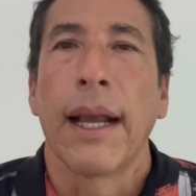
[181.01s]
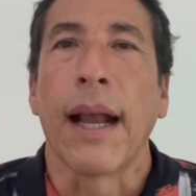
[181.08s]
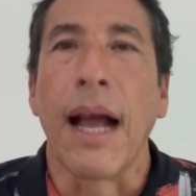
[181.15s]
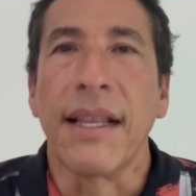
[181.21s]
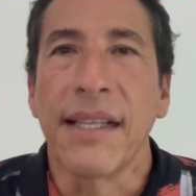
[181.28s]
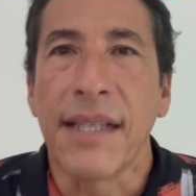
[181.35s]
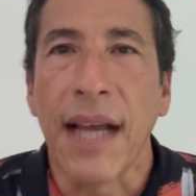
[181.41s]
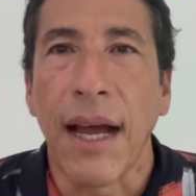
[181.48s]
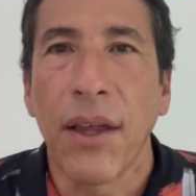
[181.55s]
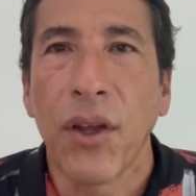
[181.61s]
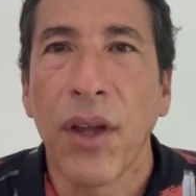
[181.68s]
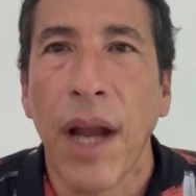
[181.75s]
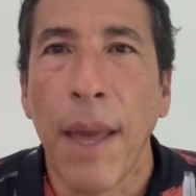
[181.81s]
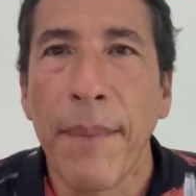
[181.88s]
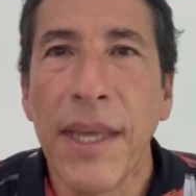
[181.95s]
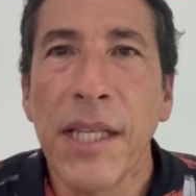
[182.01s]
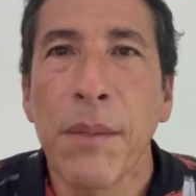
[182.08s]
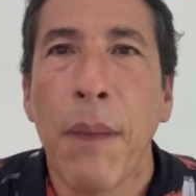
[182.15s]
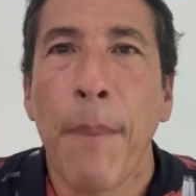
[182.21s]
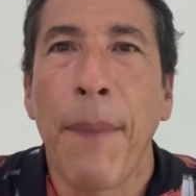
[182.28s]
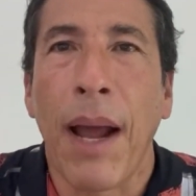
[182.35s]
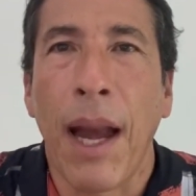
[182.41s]
Cansado de la
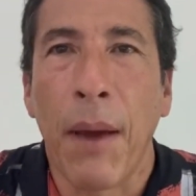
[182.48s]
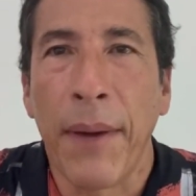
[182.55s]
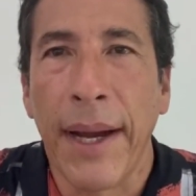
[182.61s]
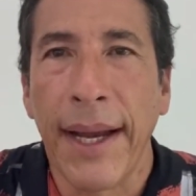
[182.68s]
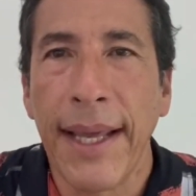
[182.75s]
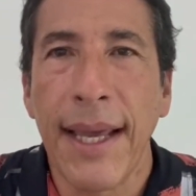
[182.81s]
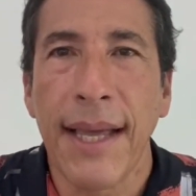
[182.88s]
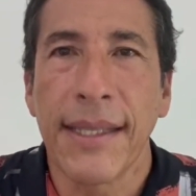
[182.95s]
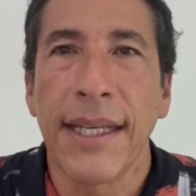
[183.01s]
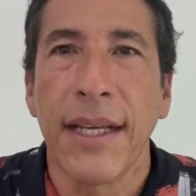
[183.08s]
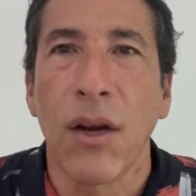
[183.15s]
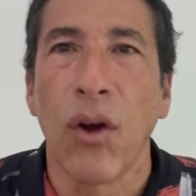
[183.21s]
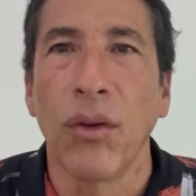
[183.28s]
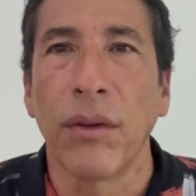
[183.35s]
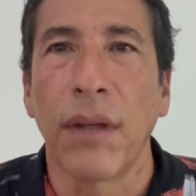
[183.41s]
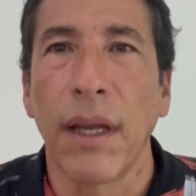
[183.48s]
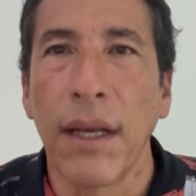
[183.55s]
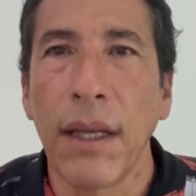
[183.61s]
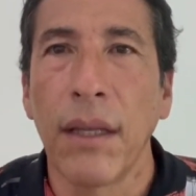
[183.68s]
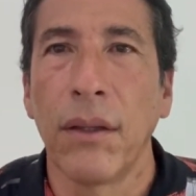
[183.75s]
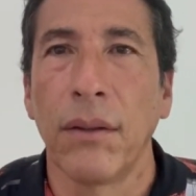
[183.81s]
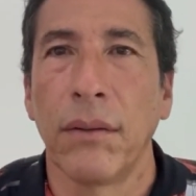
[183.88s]
misma palabrería sin
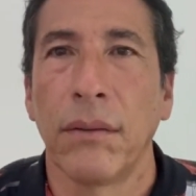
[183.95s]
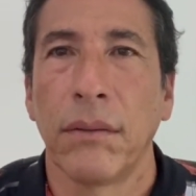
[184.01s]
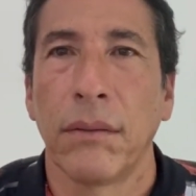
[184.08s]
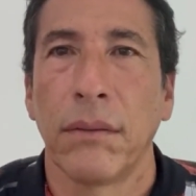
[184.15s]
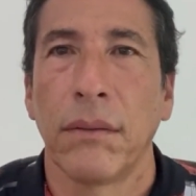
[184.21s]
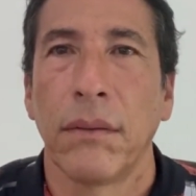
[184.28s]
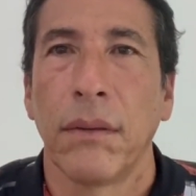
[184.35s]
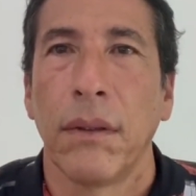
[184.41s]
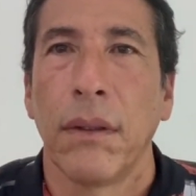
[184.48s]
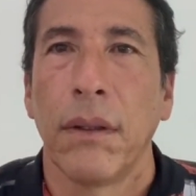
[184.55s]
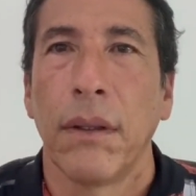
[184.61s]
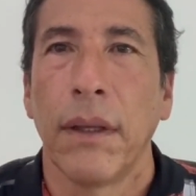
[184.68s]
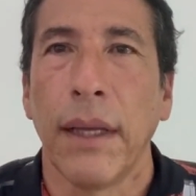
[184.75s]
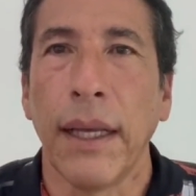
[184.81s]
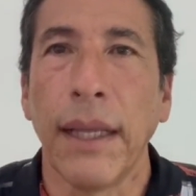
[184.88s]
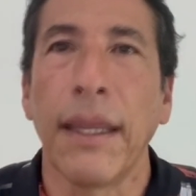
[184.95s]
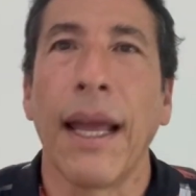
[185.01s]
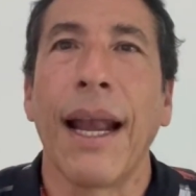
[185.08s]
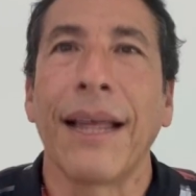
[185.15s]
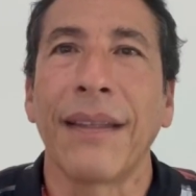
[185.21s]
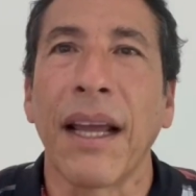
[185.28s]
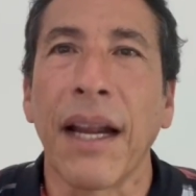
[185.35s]
contenido y
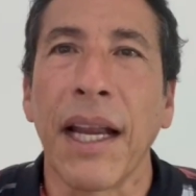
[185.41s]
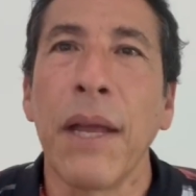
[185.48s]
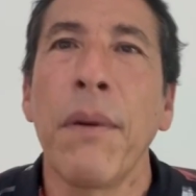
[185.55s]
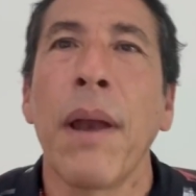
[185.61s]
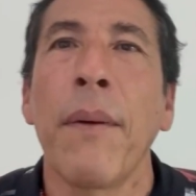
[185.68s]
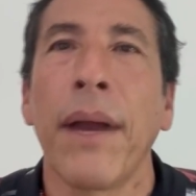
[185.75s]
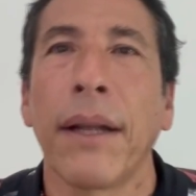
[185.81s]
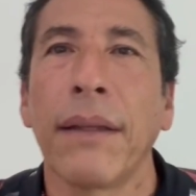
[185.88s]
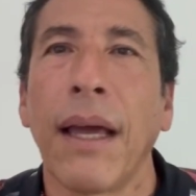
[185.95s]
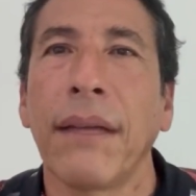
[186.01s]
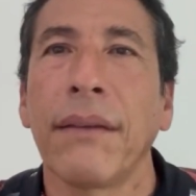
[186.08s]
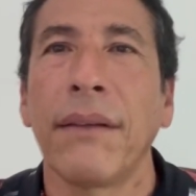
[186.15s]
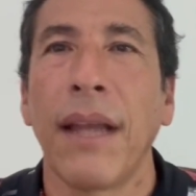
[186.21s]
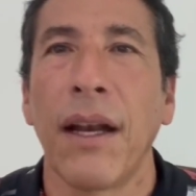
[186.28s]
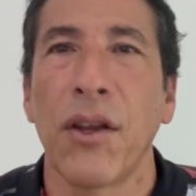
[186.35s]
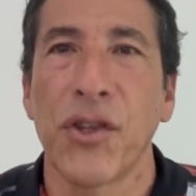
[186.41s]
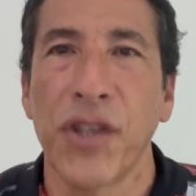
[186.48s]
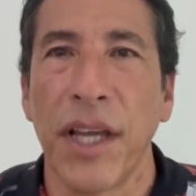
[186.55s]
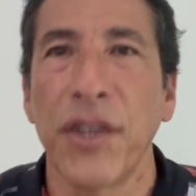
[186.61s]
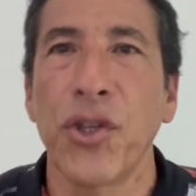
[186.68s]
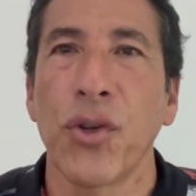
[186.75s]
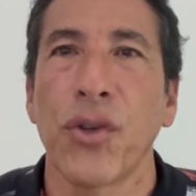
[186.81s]
de la terrible verdad de los
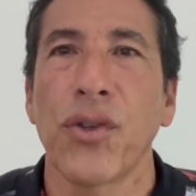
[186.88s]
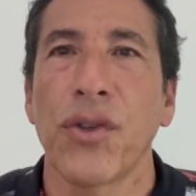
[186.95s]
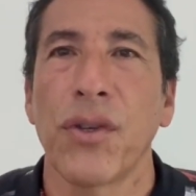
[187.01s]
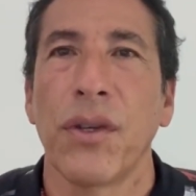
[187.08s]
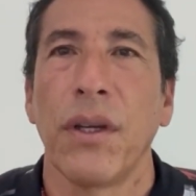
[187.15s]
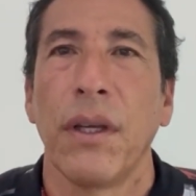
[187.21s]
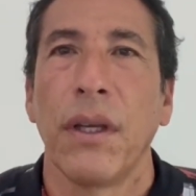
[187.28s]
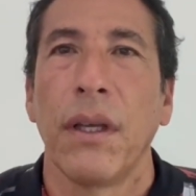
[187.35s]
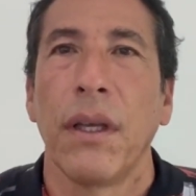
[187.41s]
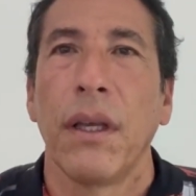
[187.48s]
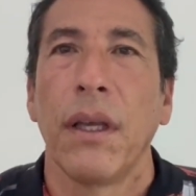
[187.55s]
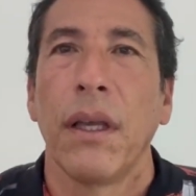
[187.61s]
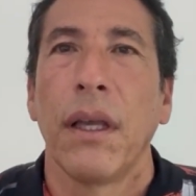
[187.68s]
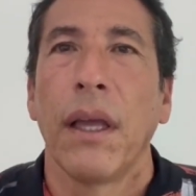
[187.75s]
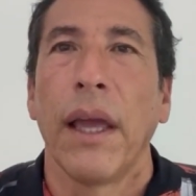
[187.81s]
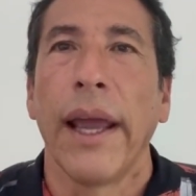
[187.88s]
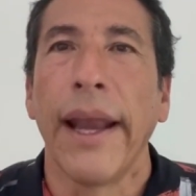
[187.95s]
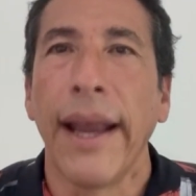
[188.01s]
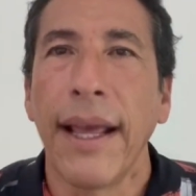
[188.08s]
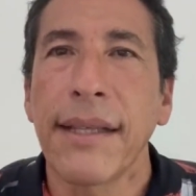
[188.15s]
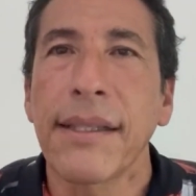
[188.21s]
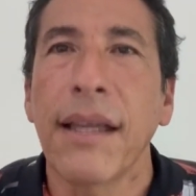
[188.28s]
hechos,
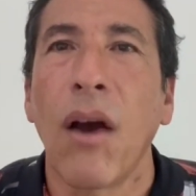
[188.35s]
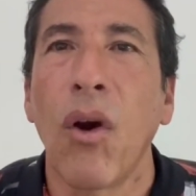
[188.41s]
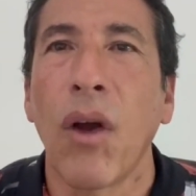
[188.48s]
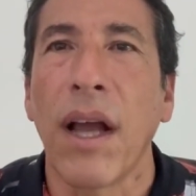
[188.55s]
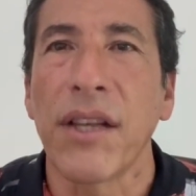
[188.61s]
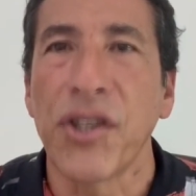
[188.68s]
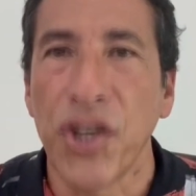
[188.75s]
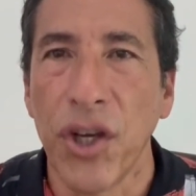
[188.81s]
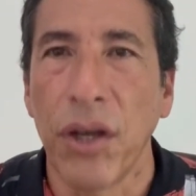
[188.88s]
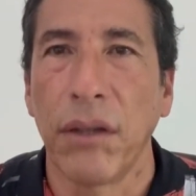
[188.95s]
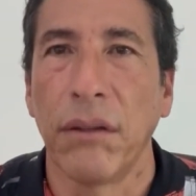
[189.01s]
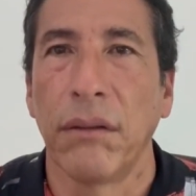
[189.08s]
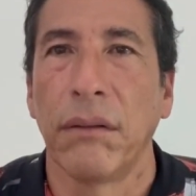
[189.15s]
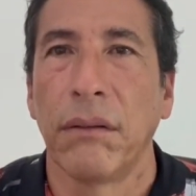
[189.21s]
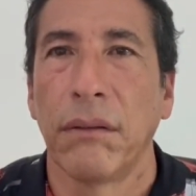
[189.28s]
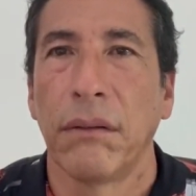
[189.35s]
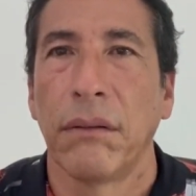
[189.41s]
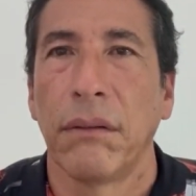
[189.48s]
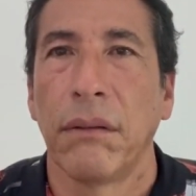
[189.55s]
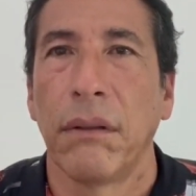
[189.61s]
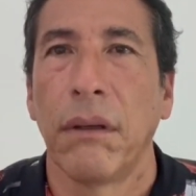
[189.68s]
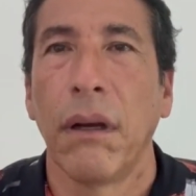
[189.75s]
en esta ocasión,
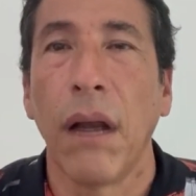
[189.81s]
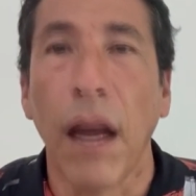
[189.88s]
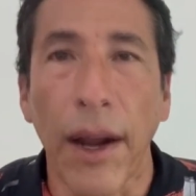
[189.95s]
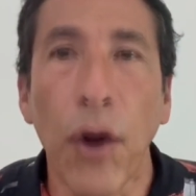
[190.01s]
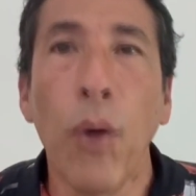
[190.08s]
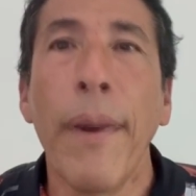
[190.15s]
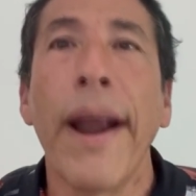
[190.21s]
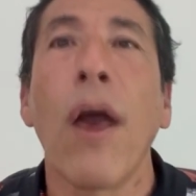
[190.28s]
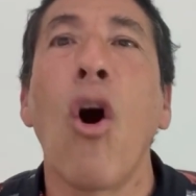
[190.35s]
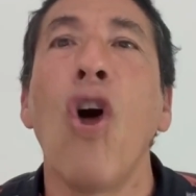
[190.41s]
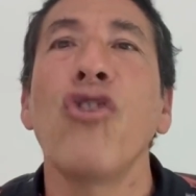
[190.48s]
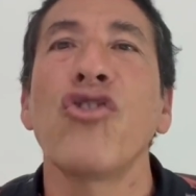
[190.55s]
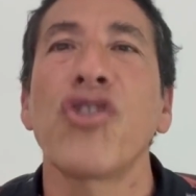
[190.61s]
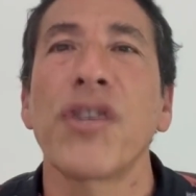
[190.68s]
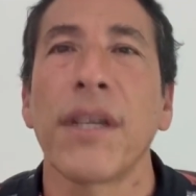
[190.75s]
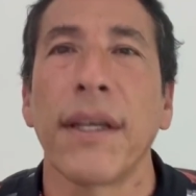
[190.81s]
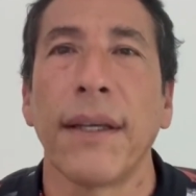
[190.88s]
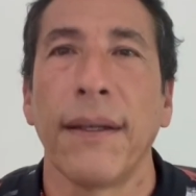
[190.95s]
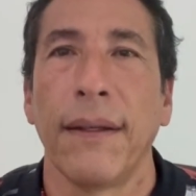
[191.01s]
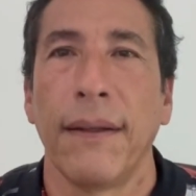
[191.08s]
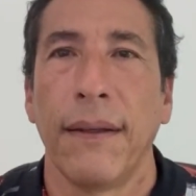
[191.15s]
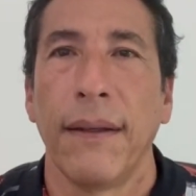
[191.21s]
la número
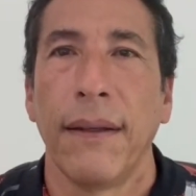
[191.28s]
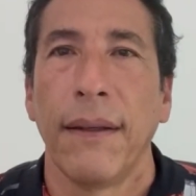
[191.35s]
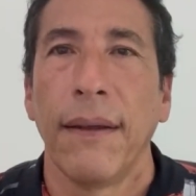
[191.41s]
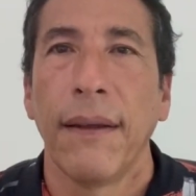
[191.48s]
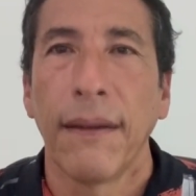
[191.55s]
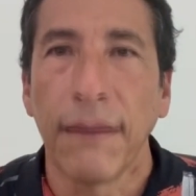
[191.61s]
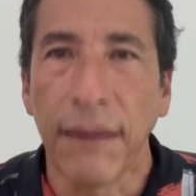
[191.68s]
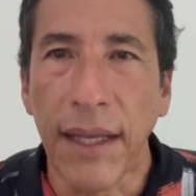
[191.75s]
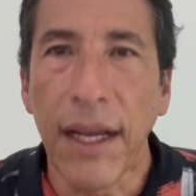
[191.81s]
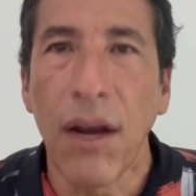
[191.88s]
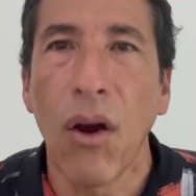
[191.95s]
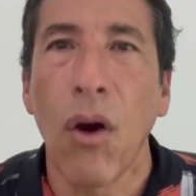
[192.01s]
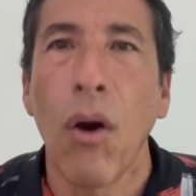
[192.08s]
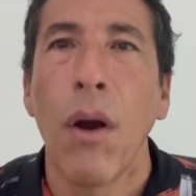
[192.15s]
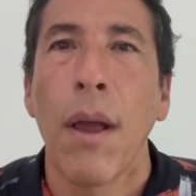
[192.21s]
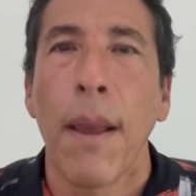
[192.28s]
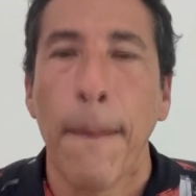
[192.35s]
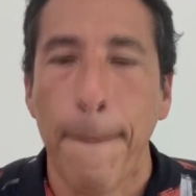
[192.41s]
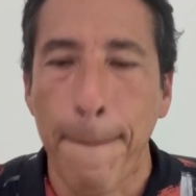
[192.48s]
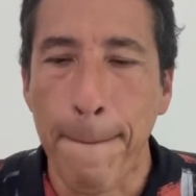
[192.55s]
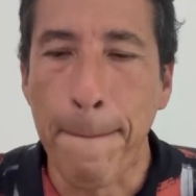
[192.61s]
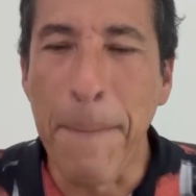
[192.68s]
11, digo
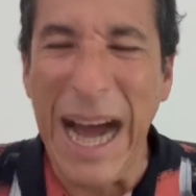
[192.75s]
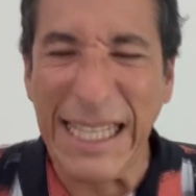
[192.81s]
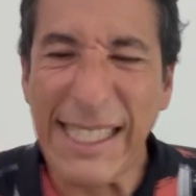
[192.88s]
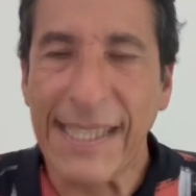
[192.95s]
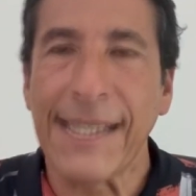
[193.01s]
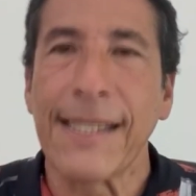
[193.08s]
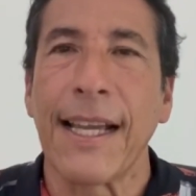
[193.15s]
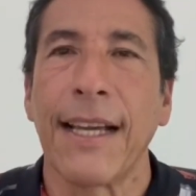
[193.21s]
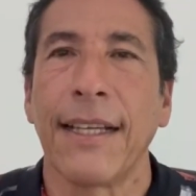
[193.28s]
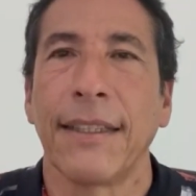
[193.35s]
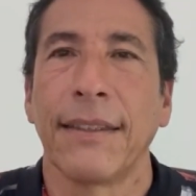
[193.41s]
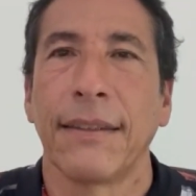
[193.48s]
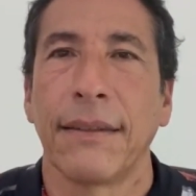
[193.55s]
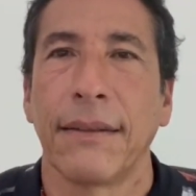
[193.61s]
basta.